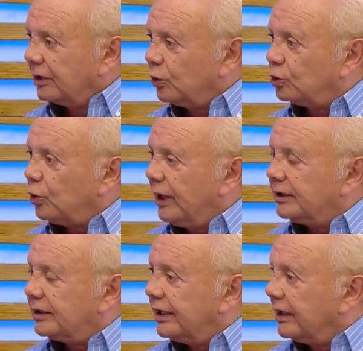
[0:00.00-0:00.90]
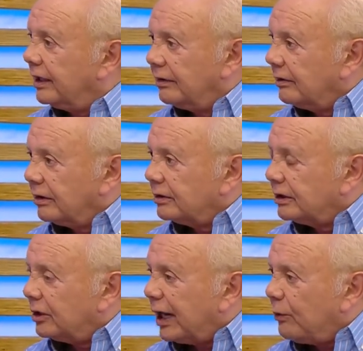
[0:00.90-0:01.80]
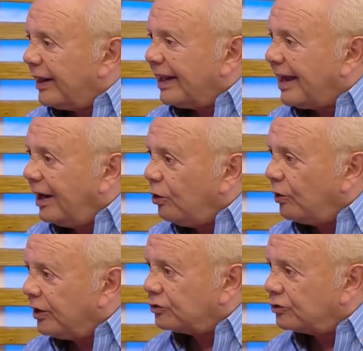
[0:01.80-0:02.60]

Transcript: tú estuviste, eh, ¿recuerdas algo de